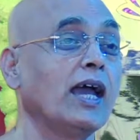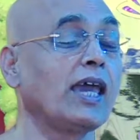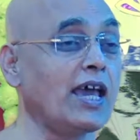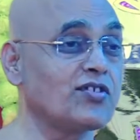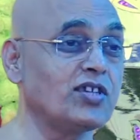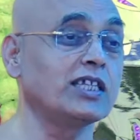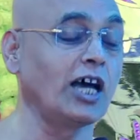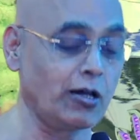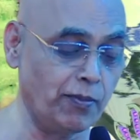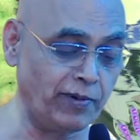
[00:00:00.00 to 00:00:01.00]
कैसी
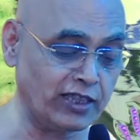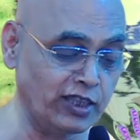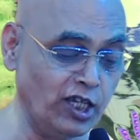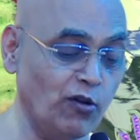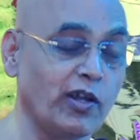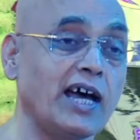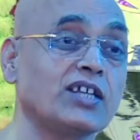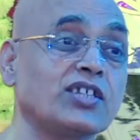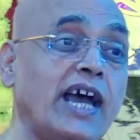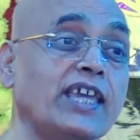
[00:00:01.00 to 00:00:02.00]
धर्म पत्नी होना
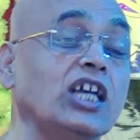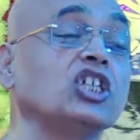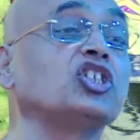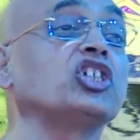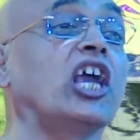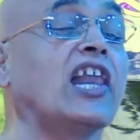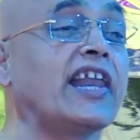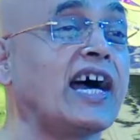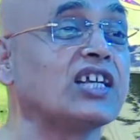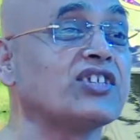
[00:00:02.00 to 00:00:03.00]
चाहिए
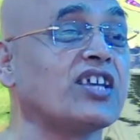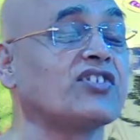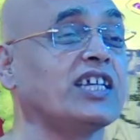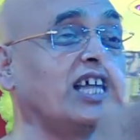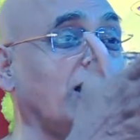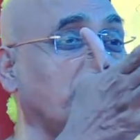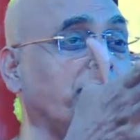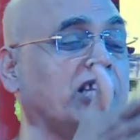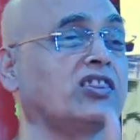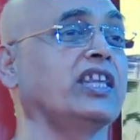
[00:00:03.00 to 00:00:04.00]
चेलना जैसी धर्म
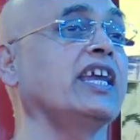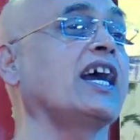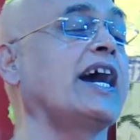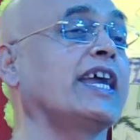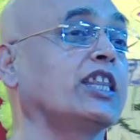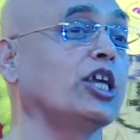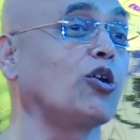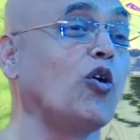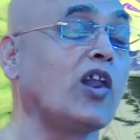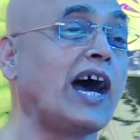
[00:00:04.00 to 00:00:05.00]
पत्नी का यदि
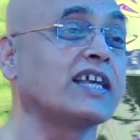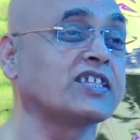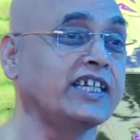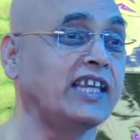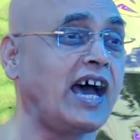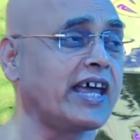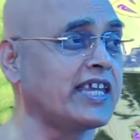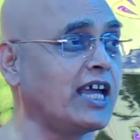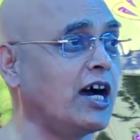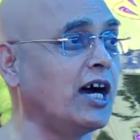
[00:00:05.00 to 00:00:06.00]
रोल आज की
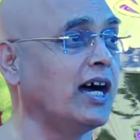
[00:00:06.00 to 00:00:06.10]
नारियां